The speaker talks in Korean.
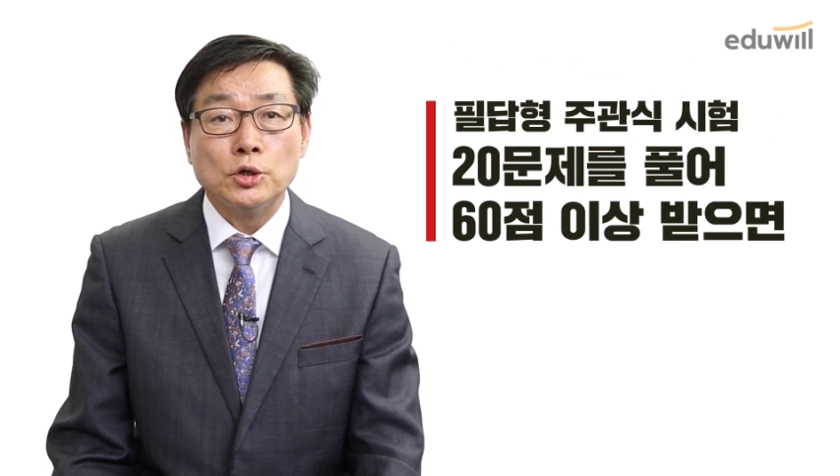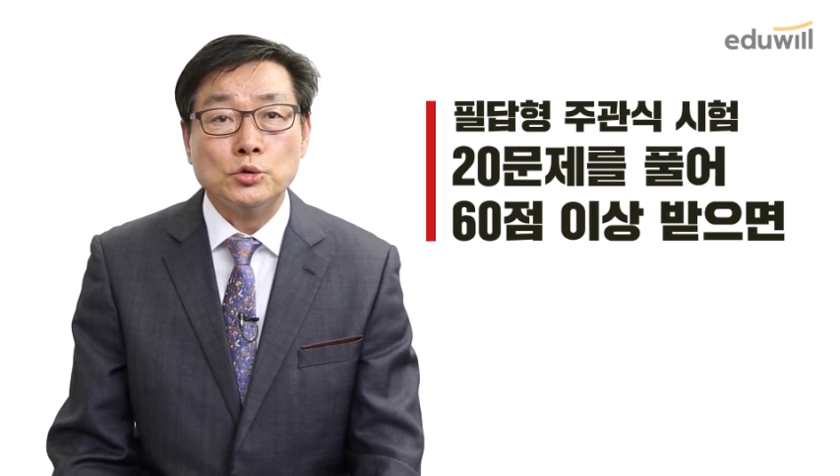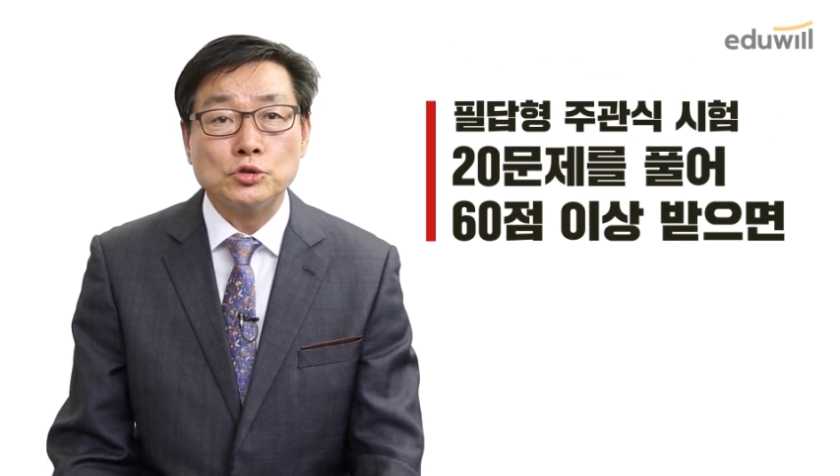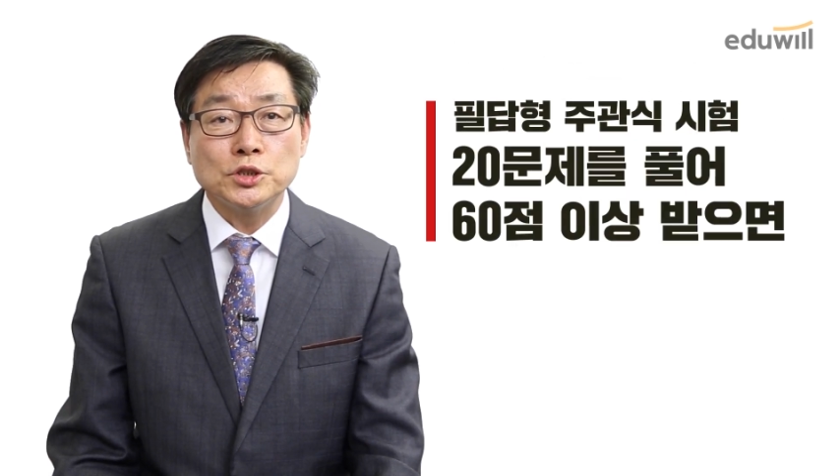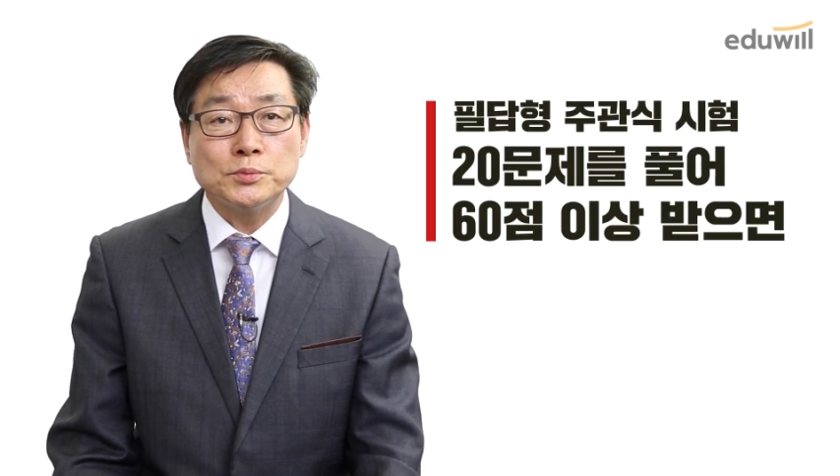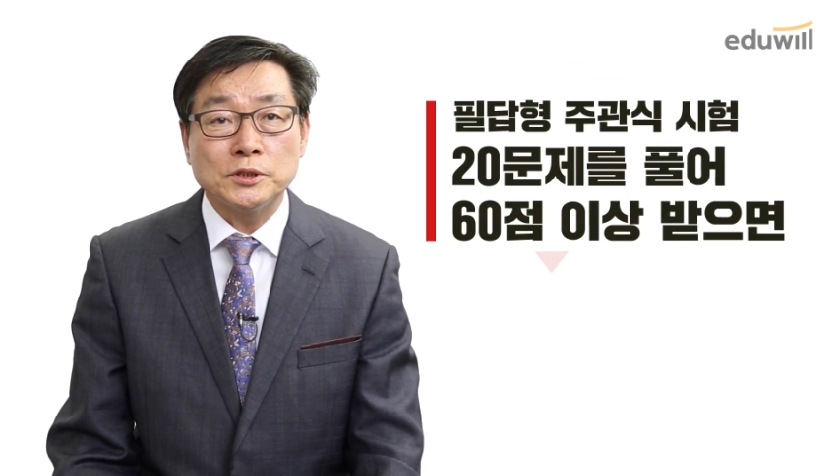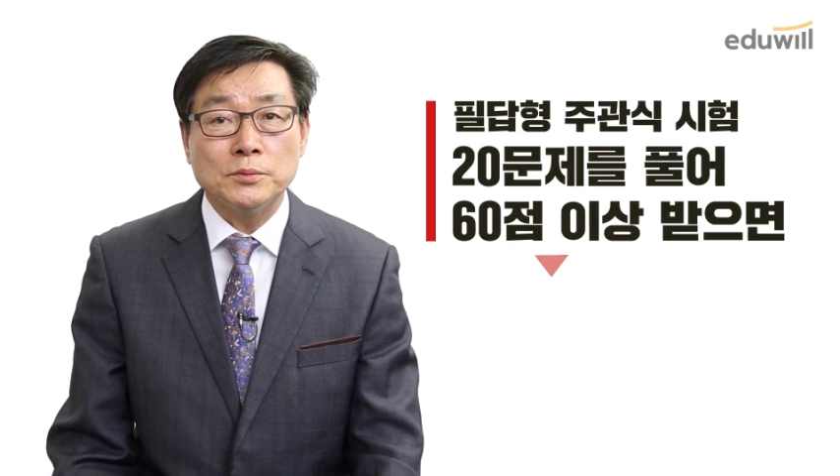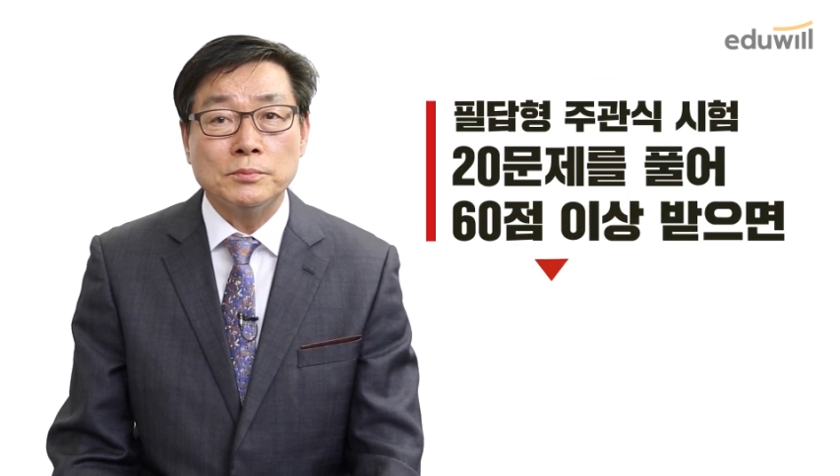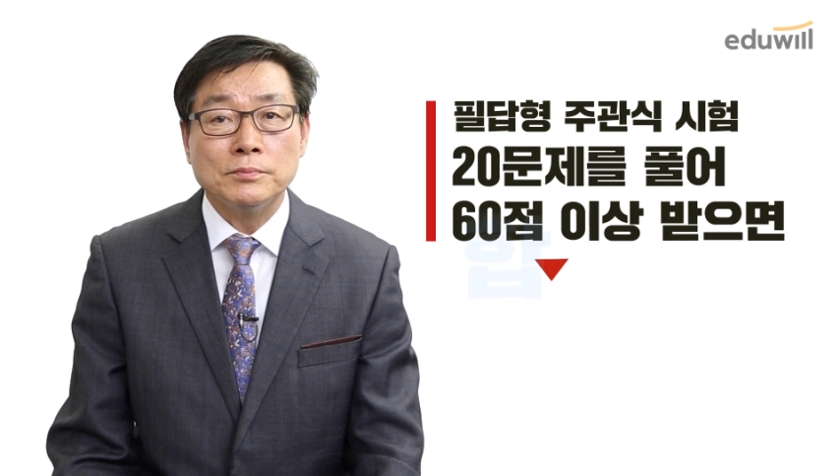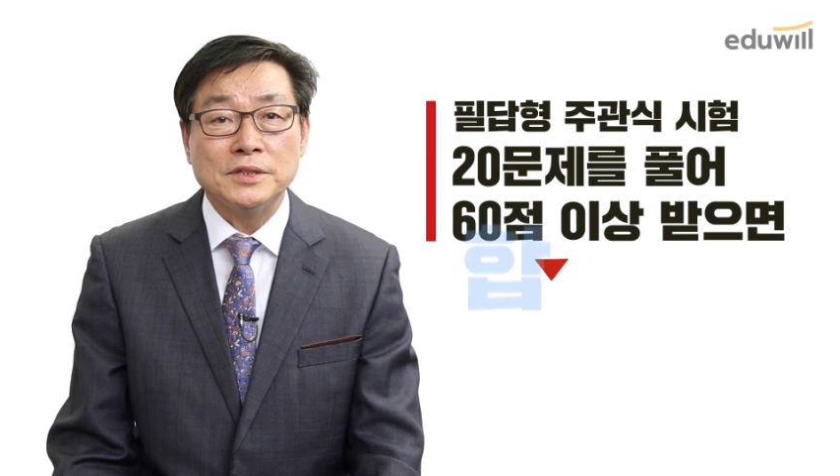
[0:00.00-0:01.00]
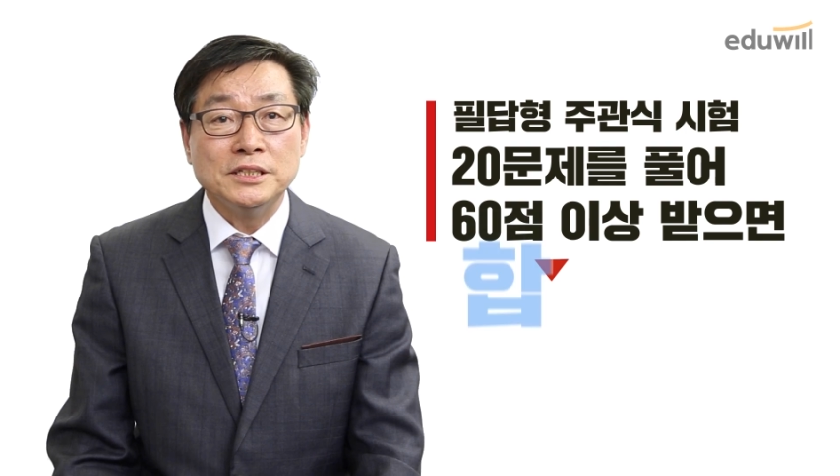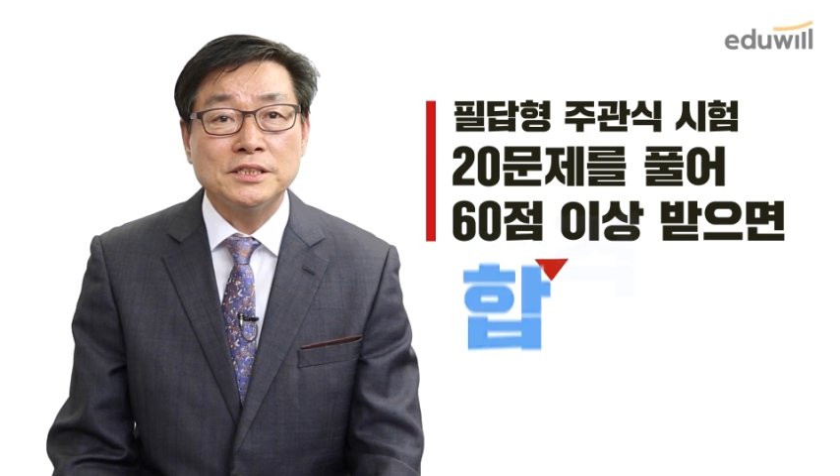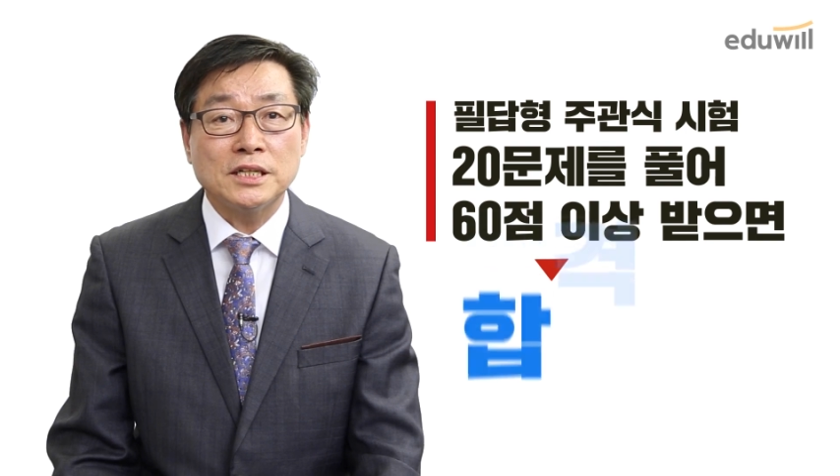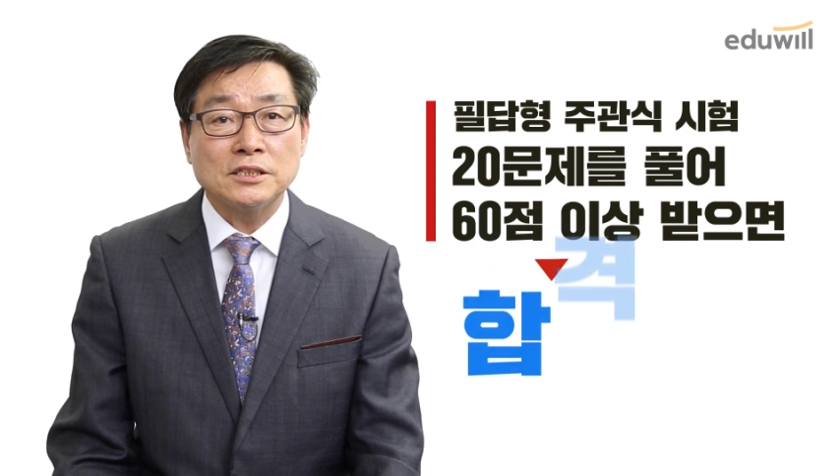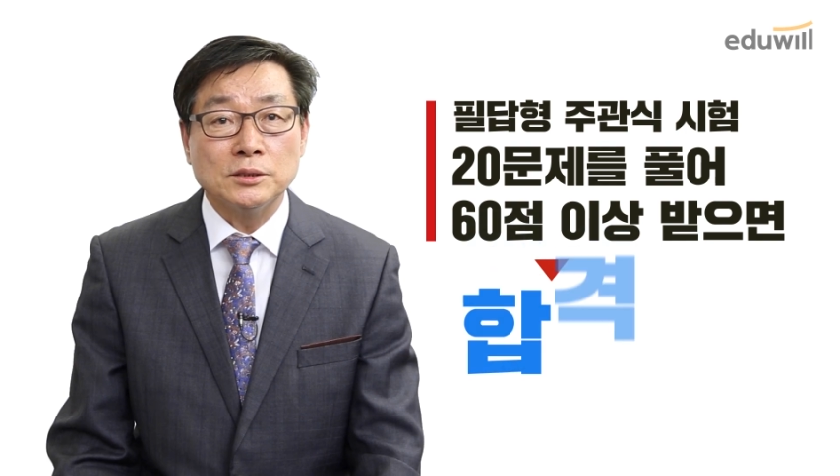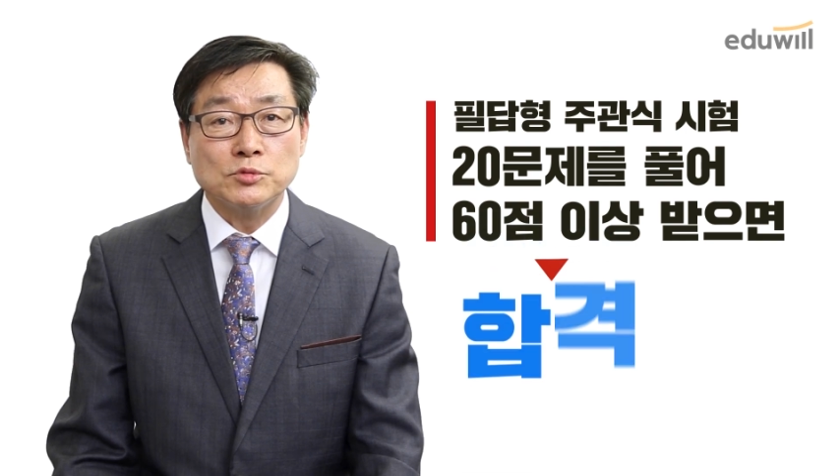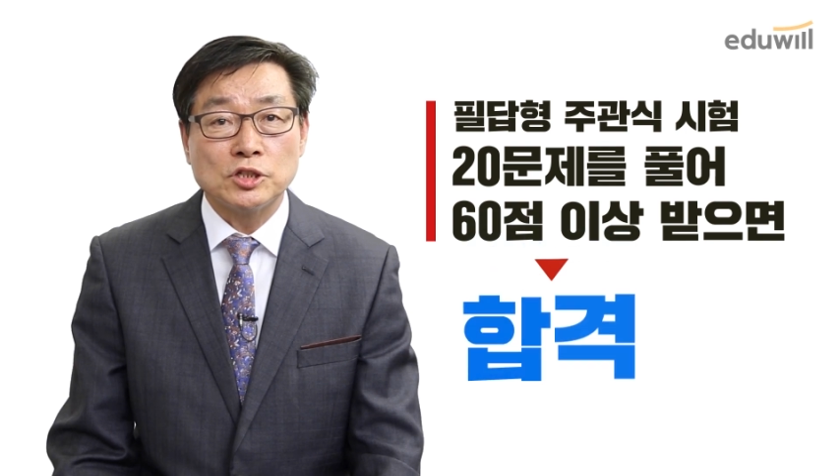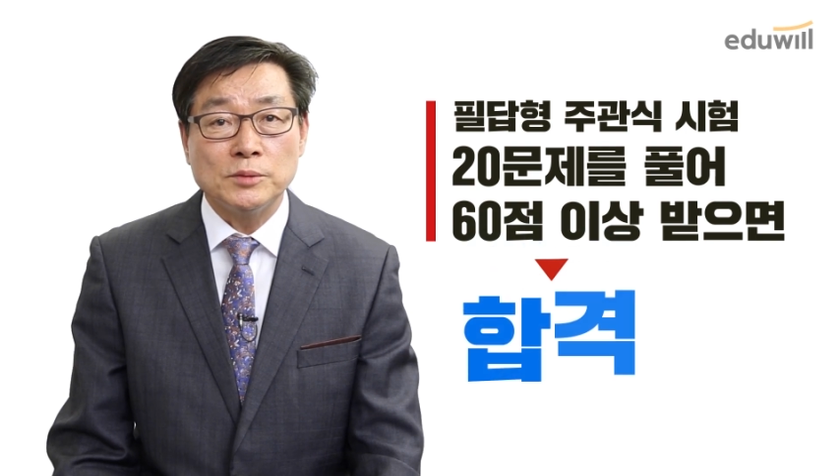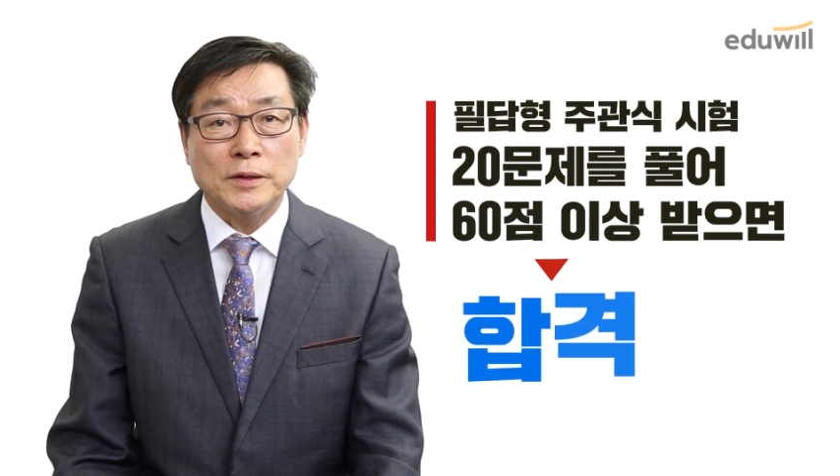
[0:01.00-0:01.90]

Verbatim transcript: 60점 이상 점수를